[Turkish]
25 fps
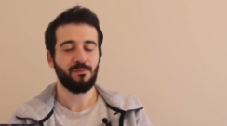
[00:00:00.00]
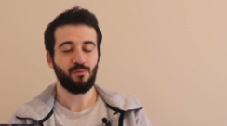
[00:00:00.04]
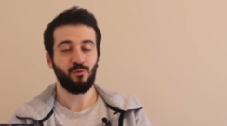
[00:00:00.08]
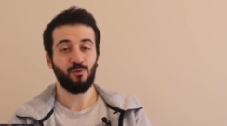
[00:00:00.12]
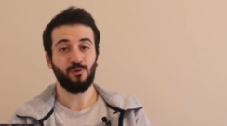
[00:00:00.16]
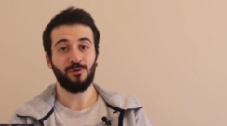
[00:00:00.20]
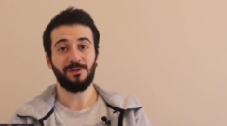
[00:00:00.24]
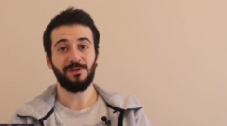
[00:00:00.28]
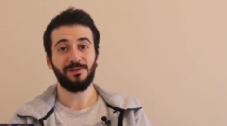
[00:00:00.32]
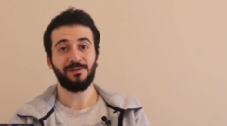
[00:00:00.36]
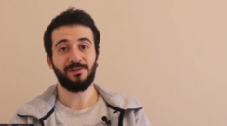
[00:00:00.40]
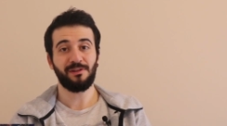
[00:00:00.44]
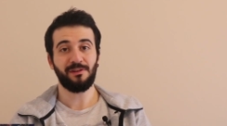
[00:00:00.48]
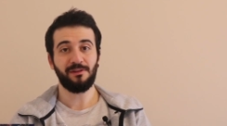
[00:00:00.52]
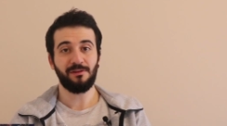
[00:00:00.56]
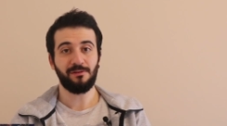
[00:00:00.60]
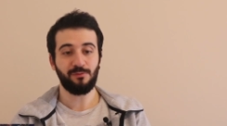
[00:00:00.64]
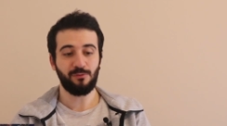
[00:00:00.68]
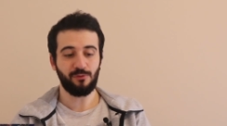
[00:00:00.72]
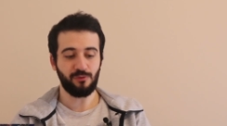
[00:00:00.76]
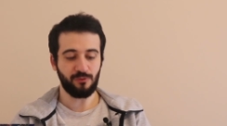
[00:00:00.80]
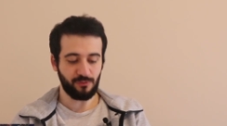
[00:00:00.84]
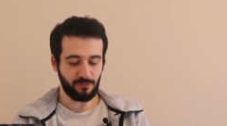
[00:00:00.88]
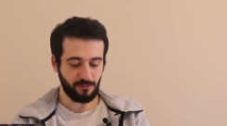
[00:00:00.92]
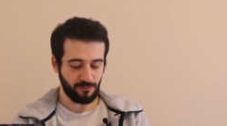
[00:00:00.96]
Bunlara
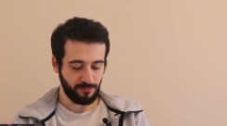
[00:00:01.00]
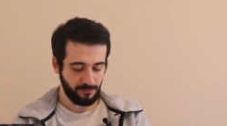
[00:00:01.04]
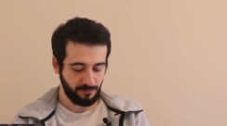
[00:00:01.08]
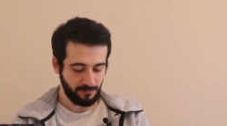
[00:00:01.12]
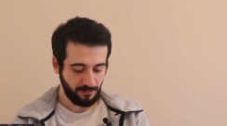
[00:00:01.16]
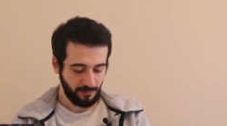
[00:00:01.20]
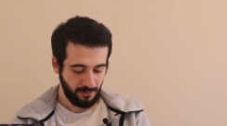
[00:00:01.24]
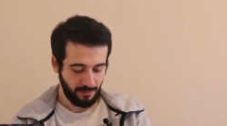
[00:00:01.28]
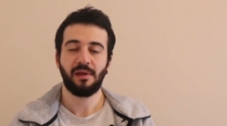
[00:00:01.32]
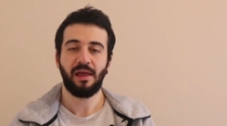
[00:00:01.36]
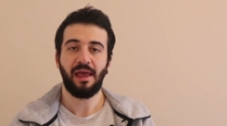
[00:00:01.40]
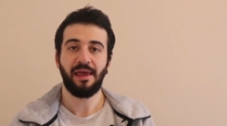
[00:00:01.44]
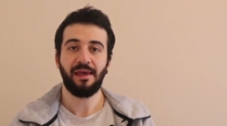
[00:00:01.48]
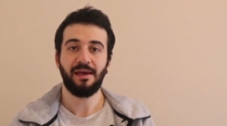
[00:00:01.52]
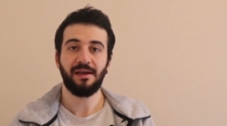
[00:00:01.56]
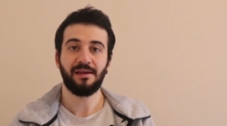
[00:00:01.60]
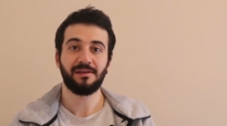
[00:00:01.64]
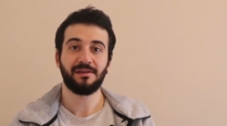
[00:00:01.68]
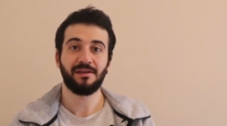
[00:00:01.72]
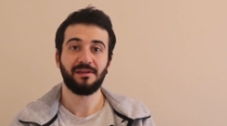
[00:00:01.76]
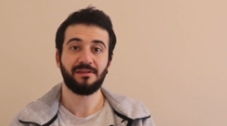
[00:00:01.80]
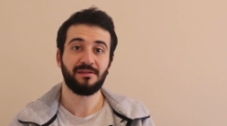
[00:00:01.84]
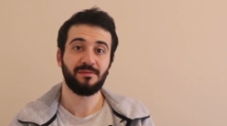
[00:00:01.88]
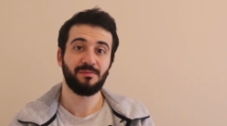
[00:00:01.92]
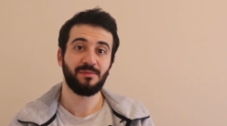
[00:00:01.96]
katılabiliyorsunuz. Eğer
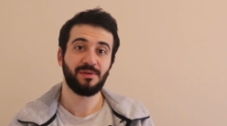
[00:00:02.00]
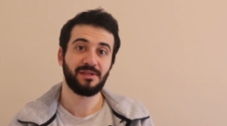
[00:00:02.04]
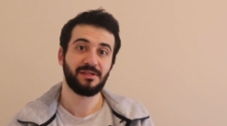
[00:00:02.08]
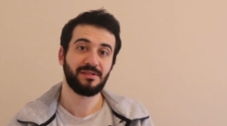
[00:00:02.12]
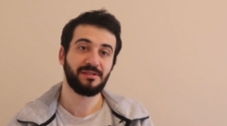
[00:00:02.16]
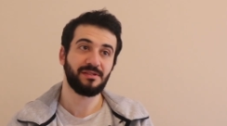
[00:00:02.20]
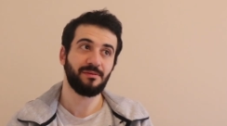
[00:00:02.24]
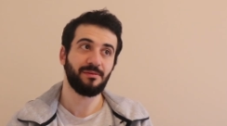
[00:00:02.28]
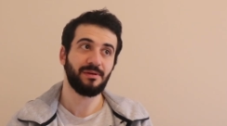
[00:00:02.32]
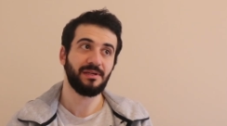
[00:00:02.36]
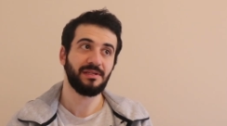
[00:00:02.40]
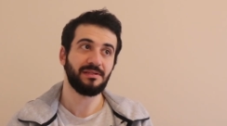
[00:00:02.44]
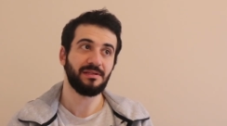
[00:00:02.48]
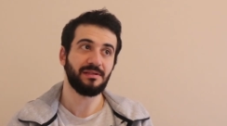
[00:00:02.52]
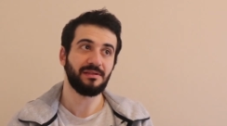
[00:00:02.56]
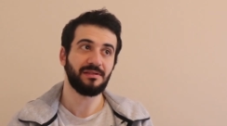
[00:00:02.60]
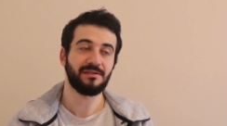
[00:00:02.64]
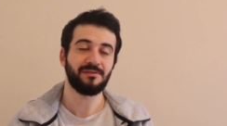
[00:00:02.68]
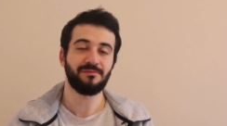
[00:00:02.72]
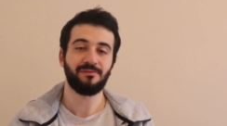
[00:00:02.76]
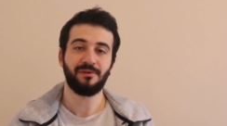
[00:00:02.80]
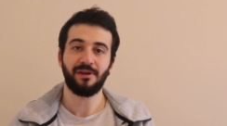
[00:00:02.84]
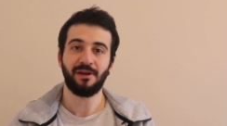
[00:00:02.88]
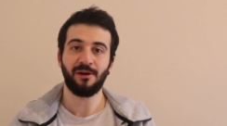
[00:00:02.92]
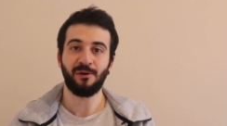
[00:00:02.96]
katılmak
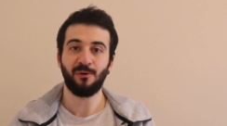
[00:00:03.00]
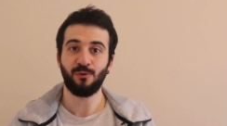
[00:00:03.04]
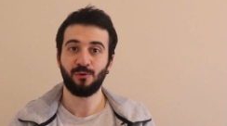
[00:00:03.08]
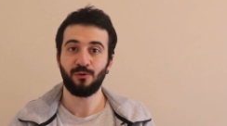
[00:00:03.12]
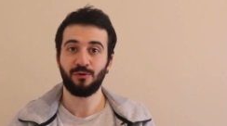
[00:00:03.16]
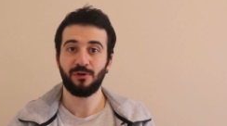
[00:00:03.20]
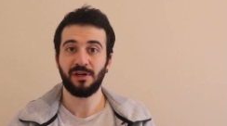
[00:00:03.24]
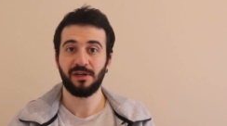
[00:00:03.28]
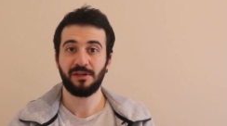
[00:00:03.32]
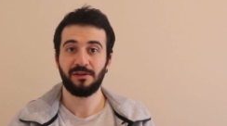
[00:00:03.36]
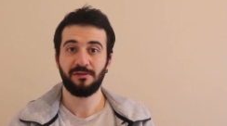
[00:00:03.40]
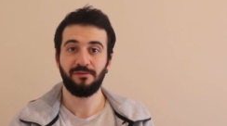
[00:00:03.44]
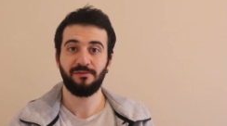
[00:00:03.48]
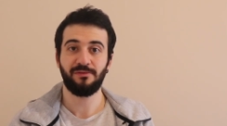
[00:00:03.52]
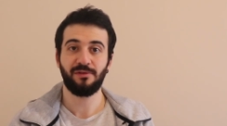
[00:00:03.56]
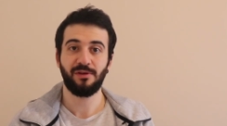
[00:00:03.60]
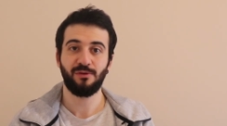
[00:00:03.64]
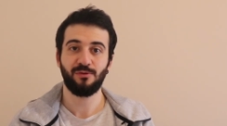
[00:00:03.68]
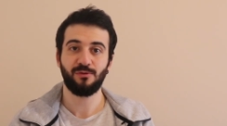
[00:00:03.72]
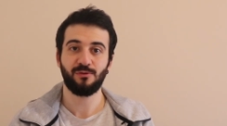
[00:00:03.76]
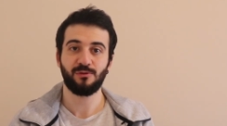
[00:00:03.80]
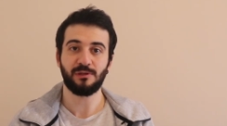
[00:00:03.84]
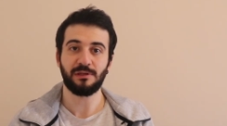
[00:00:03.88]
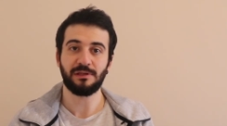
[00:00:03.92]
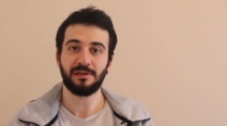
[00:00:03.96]
istemezseniz veya o gün aktivite
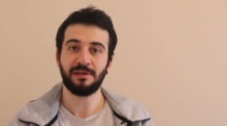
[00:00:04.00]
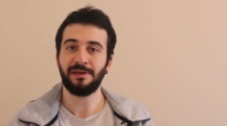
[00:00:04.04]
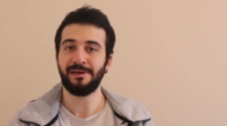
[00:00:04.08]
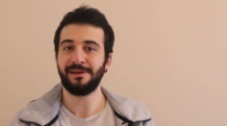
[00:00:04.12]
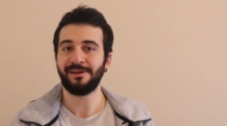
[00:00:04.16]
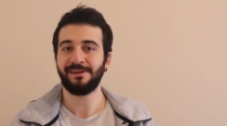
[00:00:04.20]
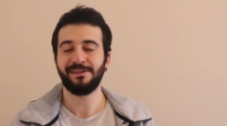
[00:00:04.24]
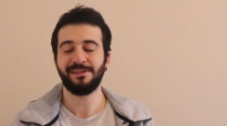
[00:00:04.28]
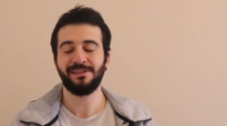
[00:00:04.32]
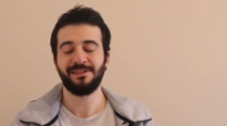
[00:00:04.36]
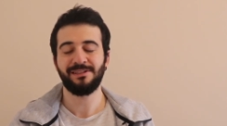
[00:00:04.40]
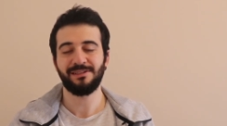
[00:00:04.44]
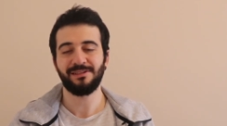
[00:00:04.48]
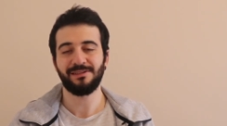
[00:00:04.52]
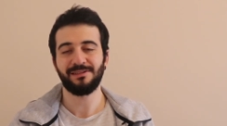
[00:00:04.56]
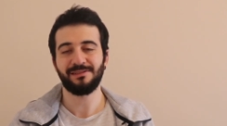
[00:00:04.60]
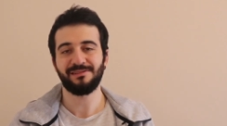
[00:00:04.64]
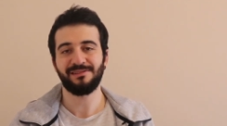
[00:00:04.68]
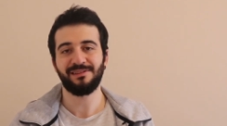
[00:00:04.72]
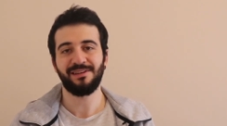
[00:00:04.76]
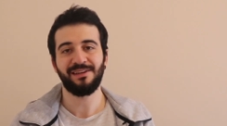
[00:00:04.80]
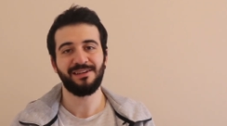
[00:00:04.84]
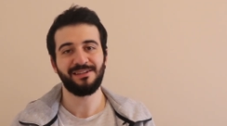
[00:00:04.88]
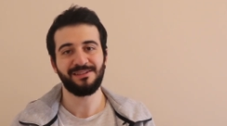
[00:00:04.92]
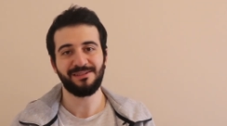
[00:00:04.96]
yoksa da
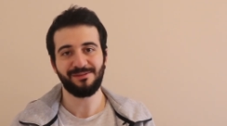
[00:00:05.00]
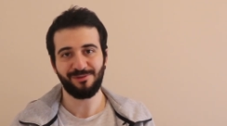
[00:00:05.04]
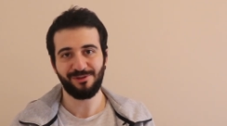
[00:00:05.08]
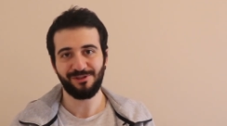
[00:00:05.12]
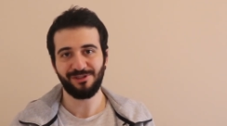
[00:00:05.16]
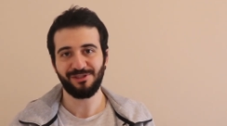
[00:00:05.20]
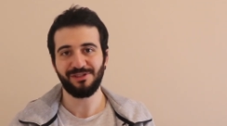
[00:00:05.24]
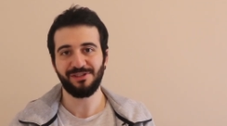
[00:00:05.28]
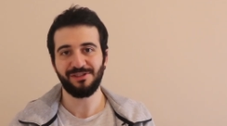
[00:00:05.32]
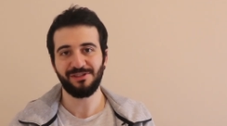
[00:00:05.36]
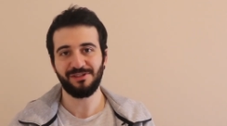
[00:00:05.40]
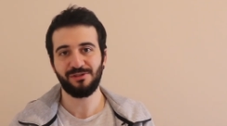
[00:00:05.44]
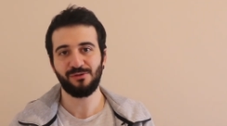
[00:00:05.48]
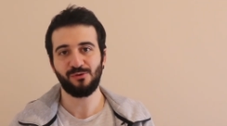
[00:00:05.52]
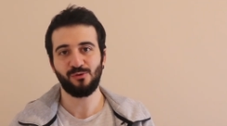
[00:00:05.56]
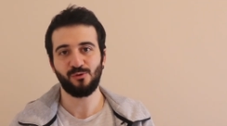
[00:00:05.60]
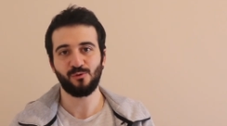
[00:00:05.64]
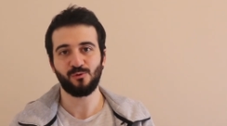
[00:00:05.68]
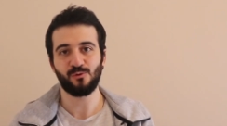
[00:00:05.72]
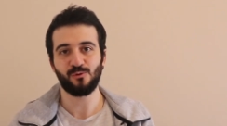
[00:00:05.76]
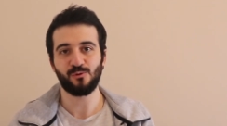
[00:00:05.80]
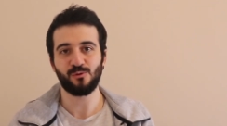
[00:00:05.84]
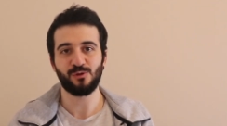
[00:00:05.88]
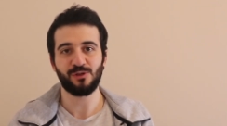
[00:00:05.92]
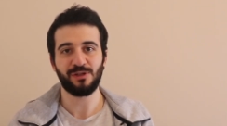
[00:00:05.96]
arkadaşlarınızla her zaman dışarı
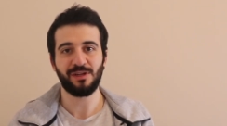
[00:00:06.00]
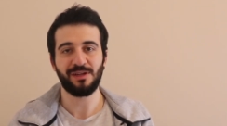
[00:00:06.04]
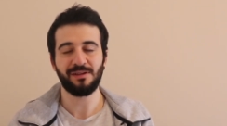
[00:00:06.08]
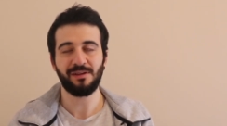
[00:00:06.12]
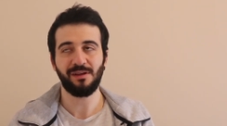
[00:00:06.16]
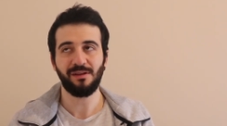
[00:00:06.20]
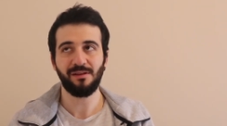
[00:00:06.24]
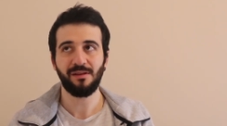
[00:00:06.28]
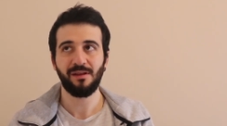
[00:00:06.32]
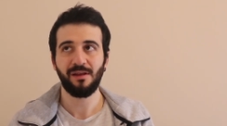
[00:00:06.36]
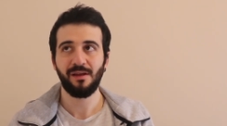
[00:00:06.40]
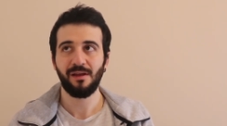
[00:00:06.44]
çıkıyorsunuz zaten.